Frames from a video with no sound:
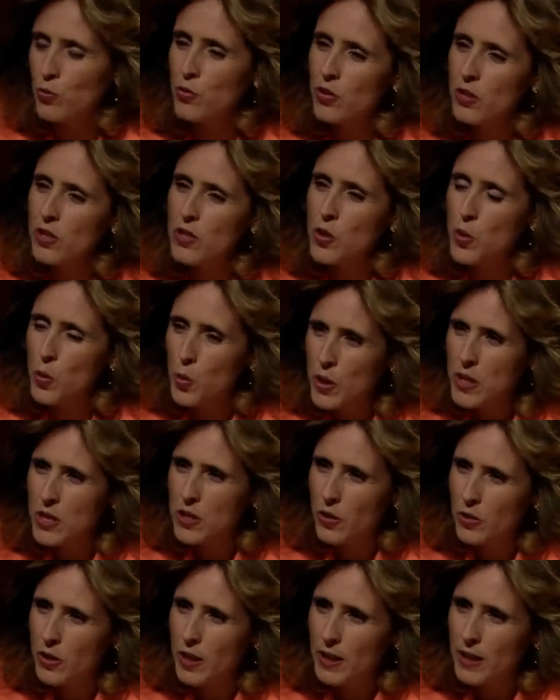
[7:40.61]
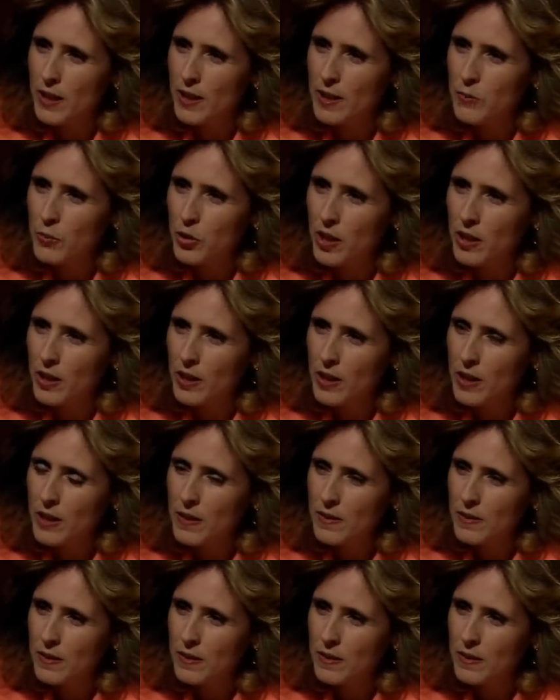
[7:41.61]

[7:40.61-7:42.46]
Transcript: ¿ustedes cuestionarían la monarquía?